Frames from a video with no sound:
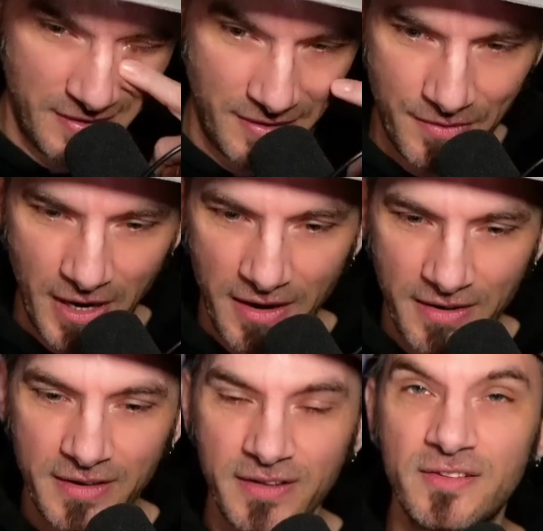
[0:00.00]
Voilà.
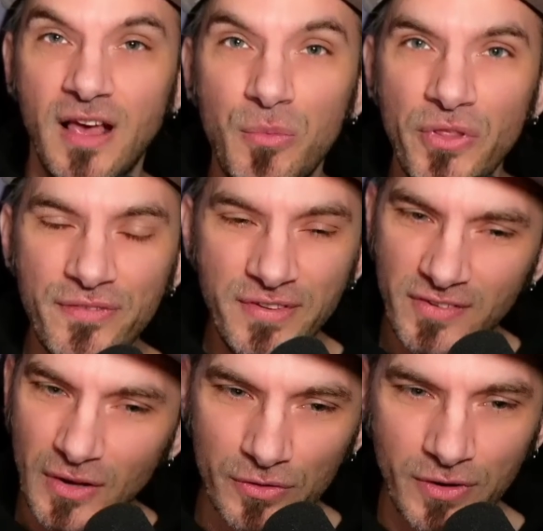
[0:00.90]
Ça, à mon avis,
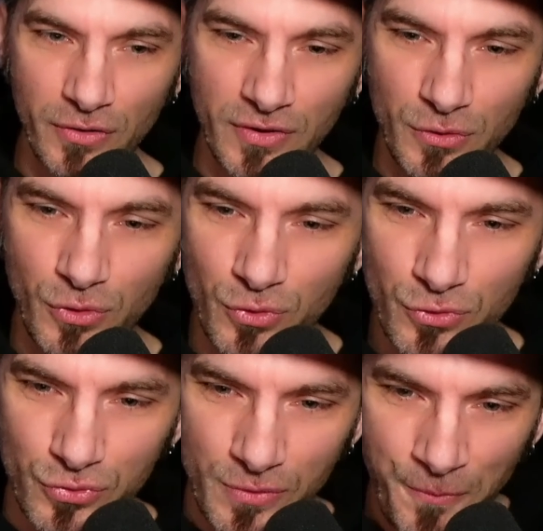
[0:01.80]
c'est l'entrée en scène de
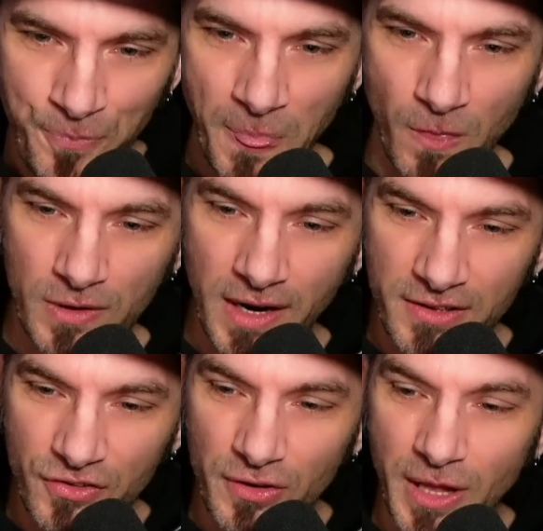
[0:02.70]
Goku. Donc là,
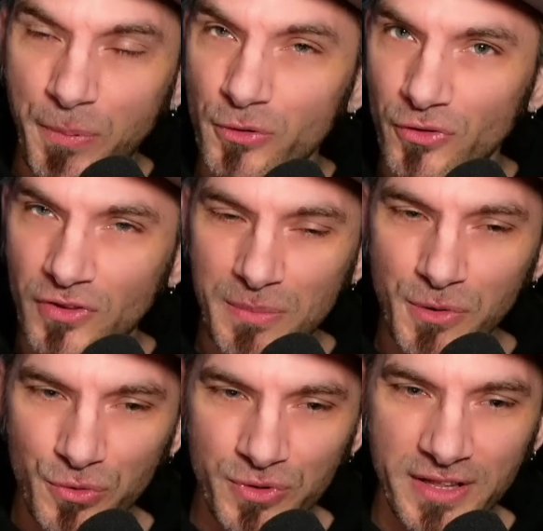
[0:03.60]
déjà, on a
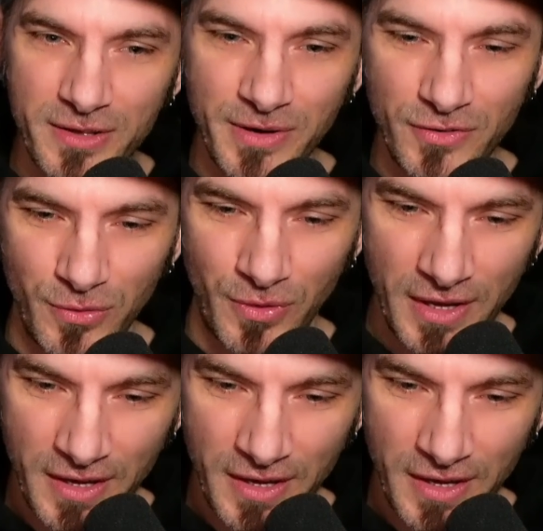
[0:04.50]
potentiellement une animation.